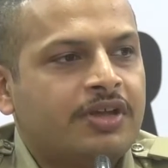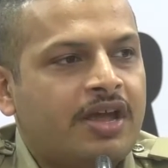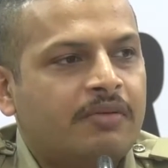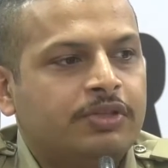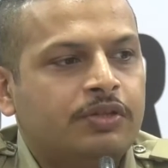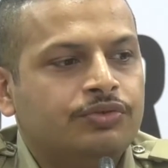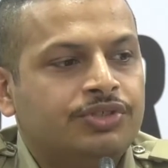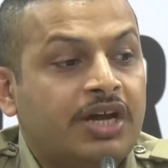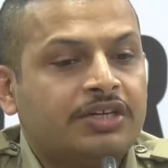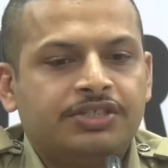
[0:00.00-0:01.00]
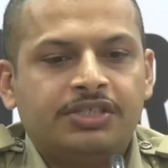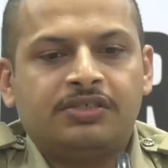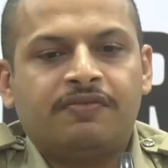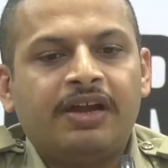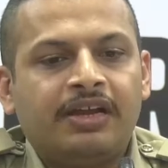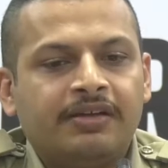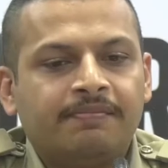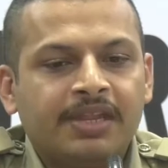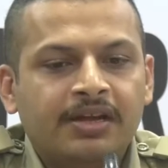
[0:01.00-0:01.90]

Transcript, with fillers: దర్యాప్తులు ఛార్జ్ షీట్స్ ఫైలింగ్